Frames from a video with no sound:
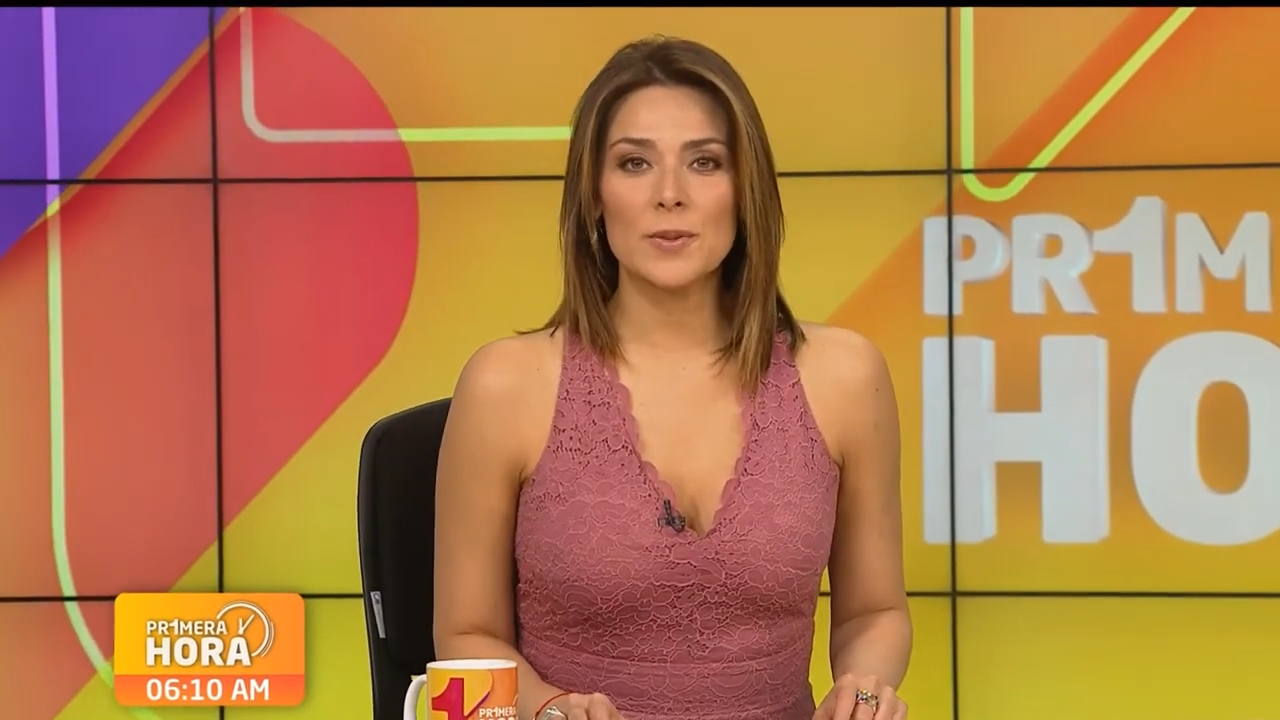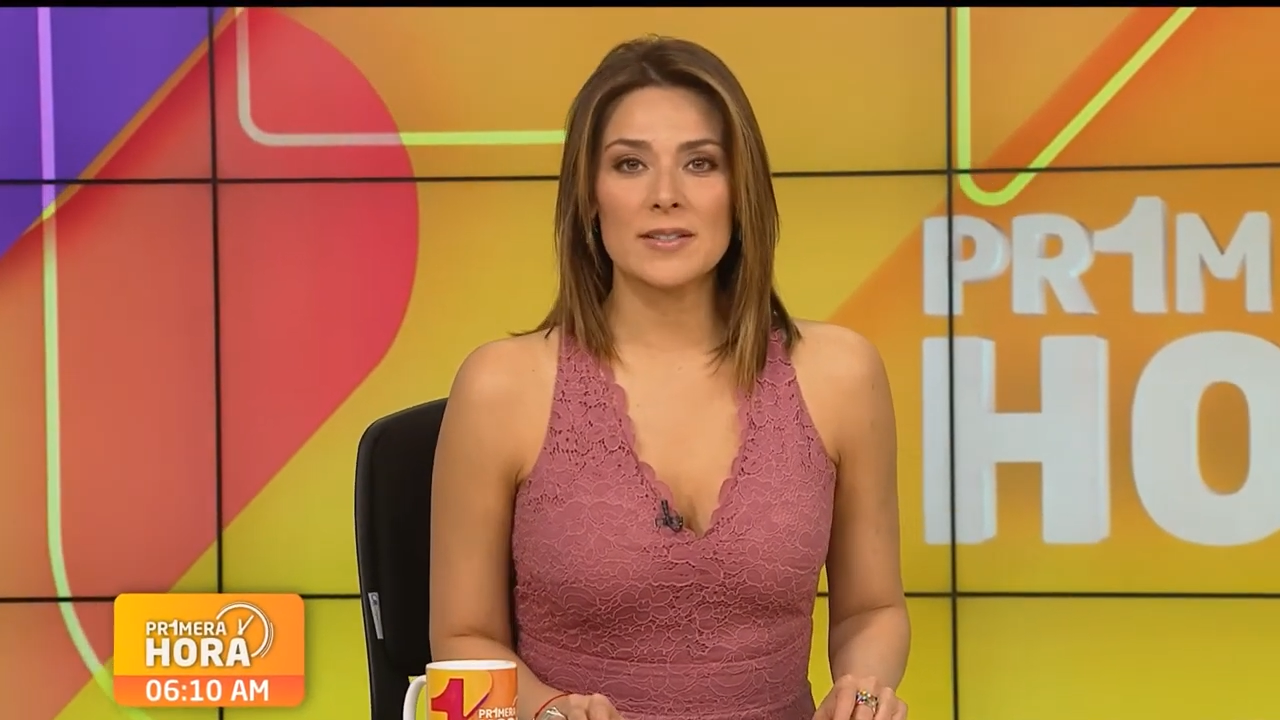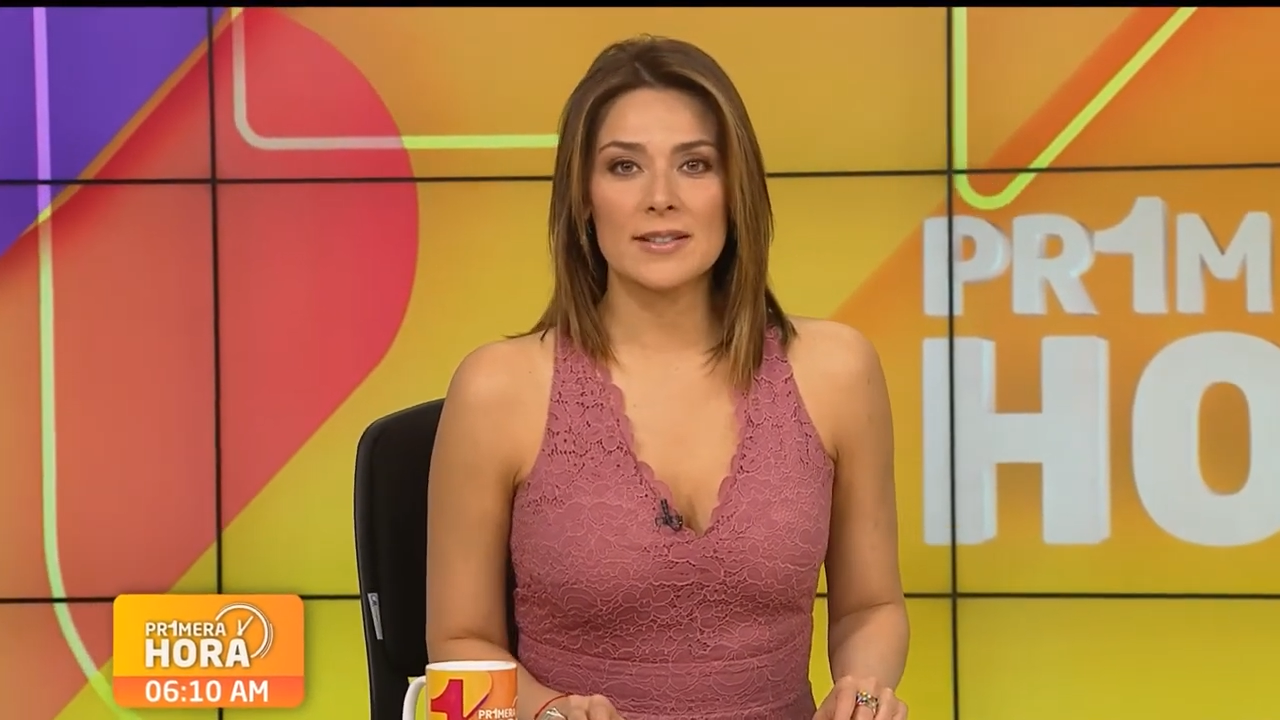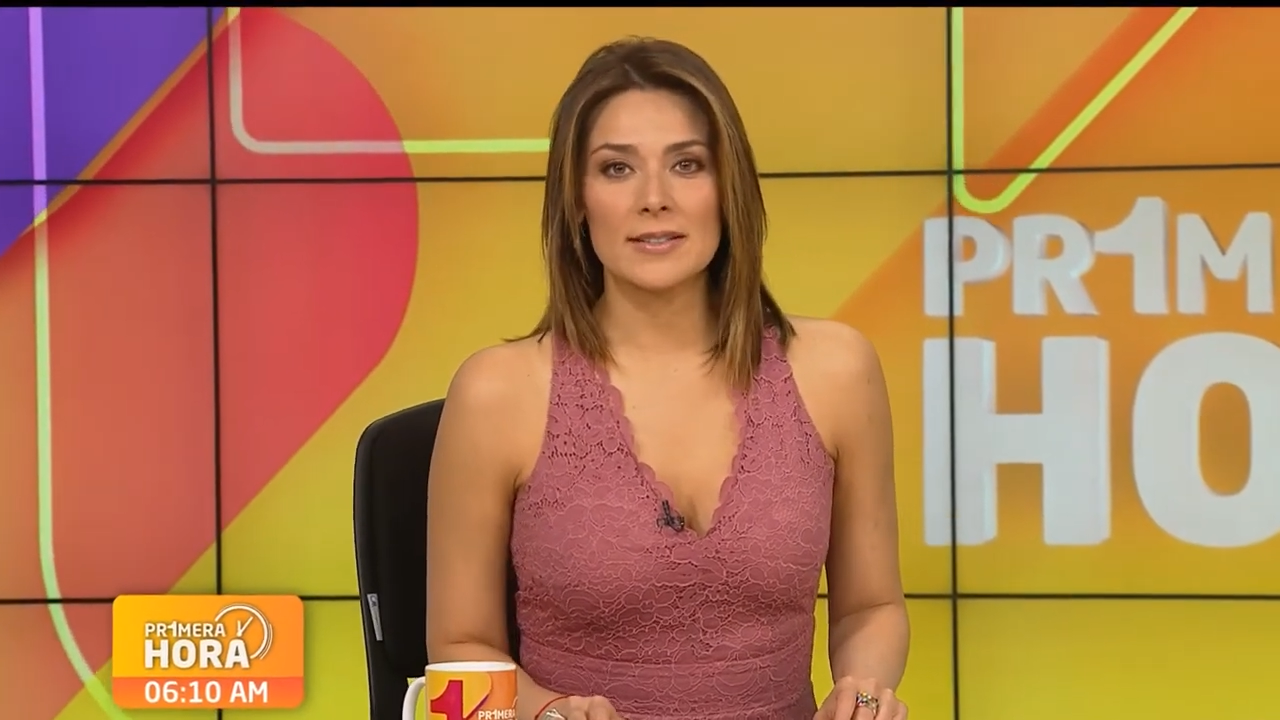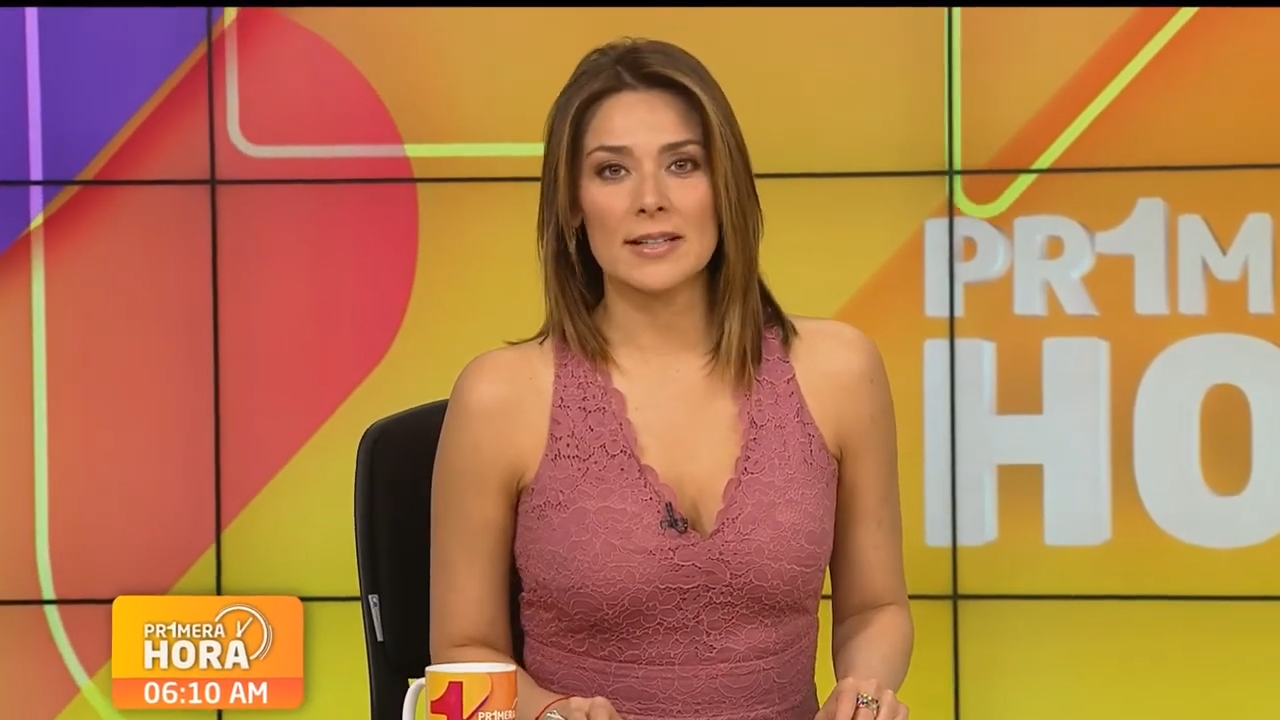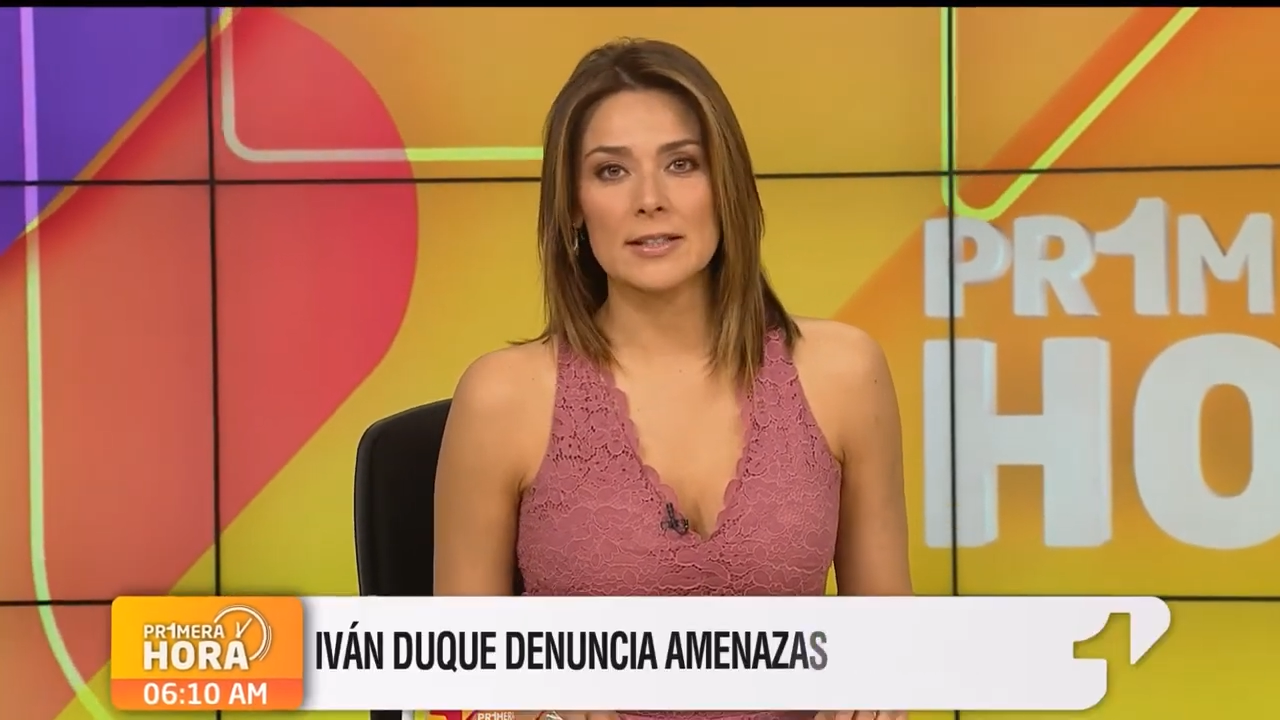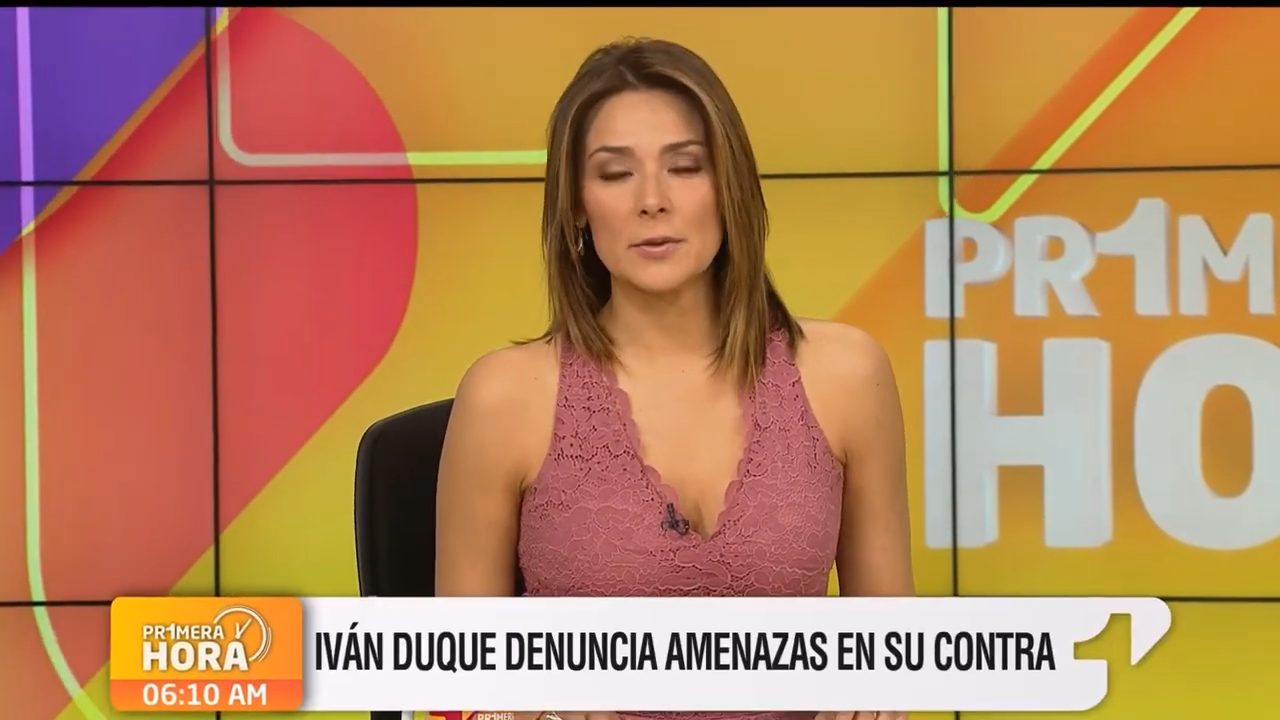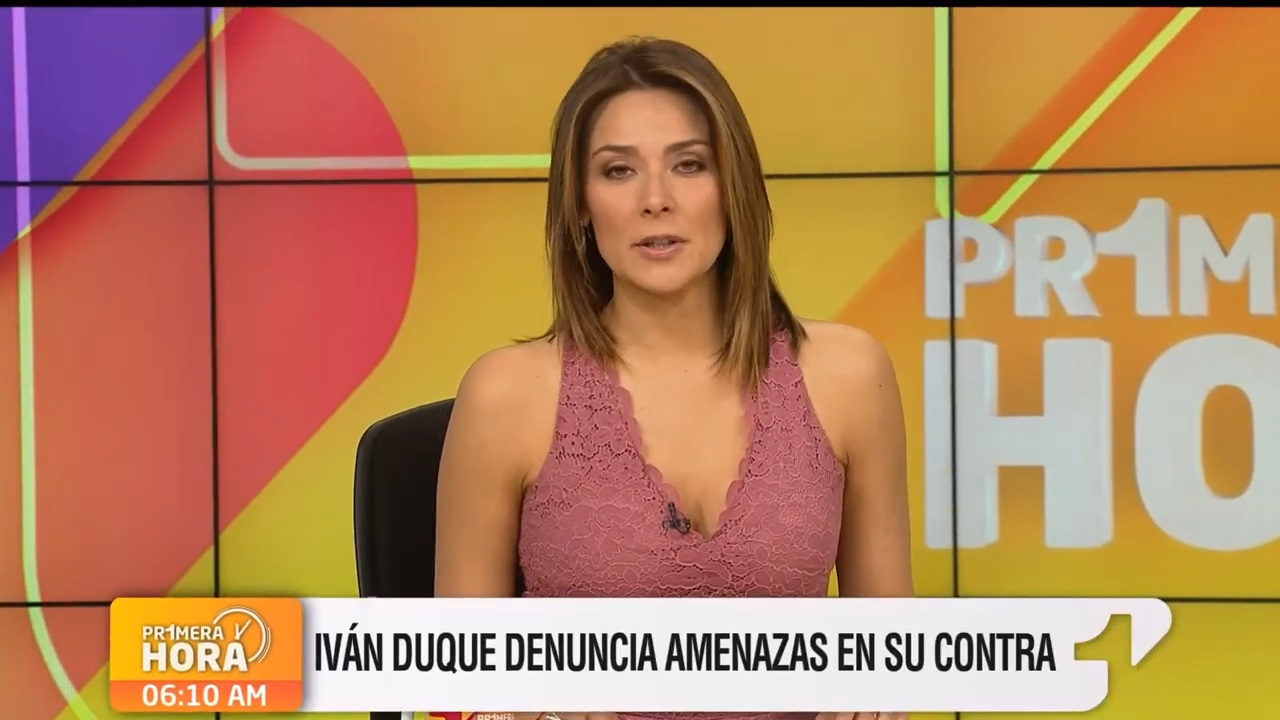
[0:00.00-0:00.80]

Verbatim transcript: presidenciales